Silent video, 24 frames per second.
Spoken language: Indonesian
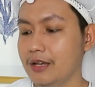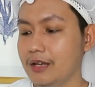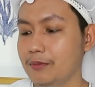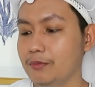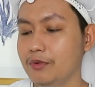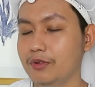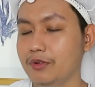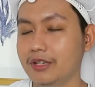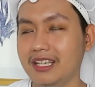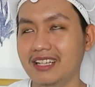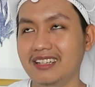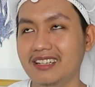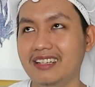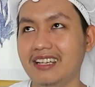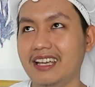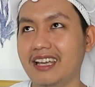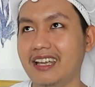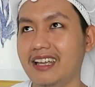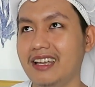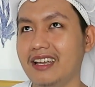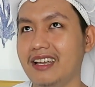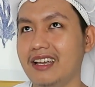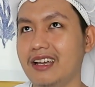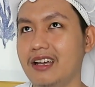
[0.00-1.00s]
mungkin
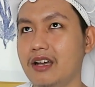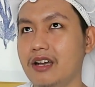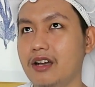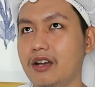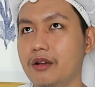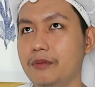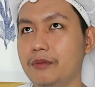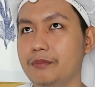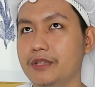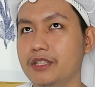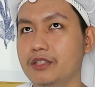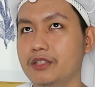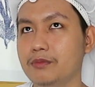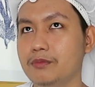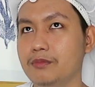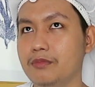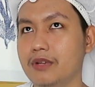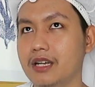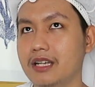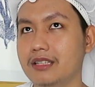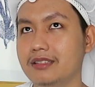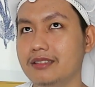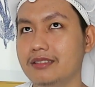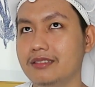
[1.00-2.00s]
kayak
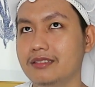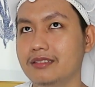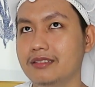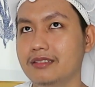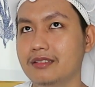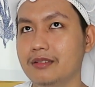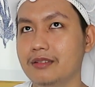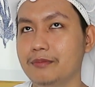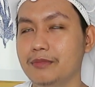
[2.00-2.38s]
minuman